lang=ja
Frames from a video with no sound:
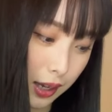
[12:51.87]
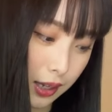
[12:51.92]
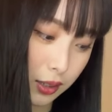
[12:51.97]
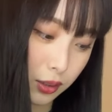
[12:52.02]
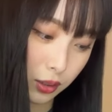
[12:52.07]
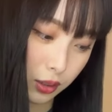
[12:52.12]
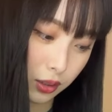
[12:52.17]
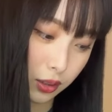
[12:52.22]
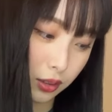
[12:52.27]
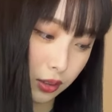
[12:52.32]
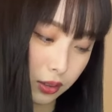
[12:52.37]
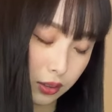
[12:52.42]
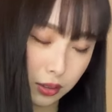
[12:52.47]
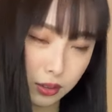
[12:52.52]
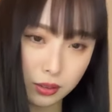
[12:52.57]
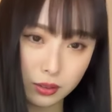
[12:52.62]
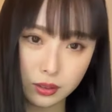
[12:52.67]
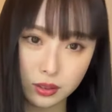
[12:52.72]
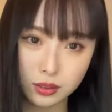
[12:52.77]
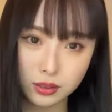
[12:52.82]
あそ
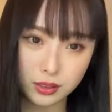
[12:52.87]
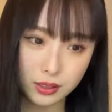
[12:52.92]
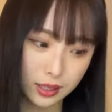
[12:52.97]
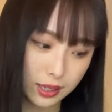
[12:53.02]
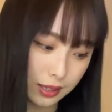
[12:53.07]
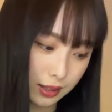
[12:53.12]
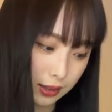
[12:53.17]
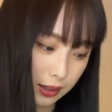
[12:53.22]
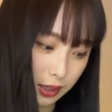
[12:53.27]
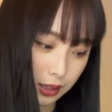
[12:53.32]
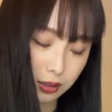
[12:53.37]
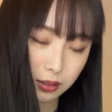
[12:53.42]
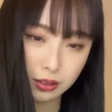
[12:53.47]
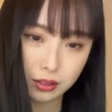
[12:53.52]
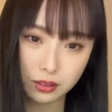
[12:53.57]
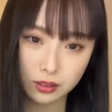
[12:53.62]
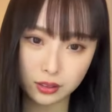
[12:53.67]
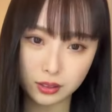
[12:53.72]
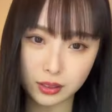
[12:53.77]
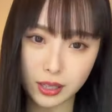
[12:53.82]
の使って
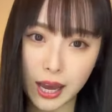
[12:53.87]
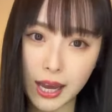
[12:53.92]
る